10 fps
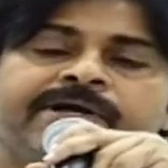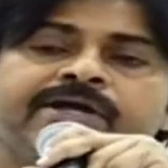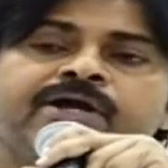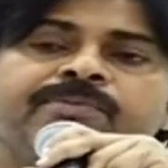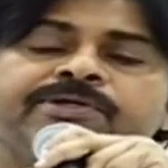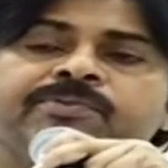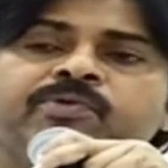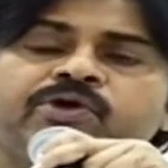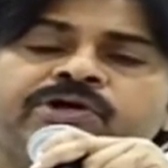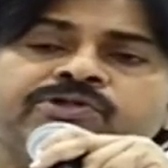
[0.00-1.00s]
పణంగా పెట్టి
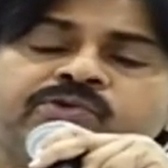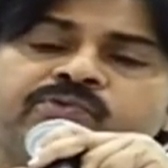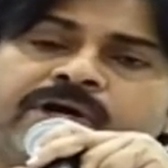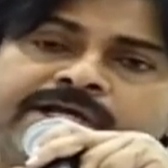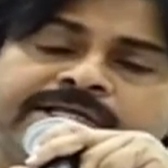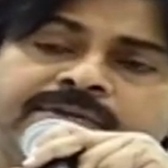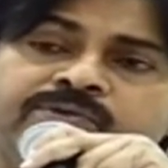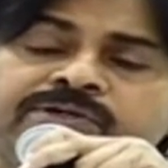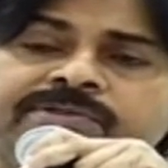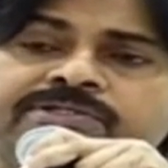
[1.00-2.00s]
పోరాడతారో వాళ్ళకి ఏదైనా
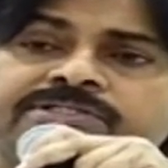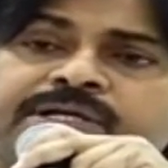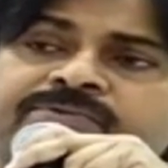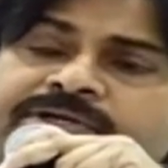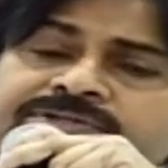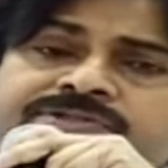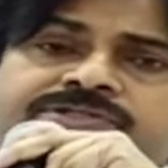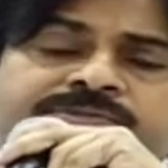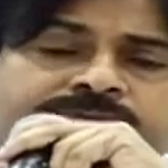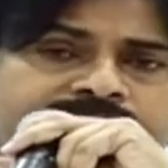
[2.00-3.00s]
ముఖ్యమంత్రి స్థానం
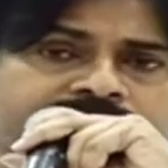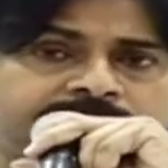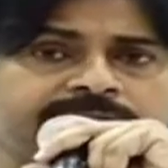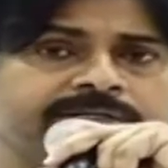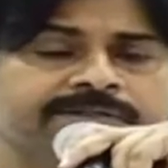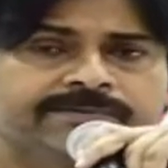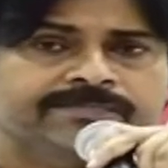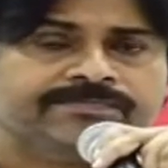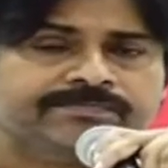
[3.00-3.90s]
వరించవచ్చేమో నాకు తెలియదు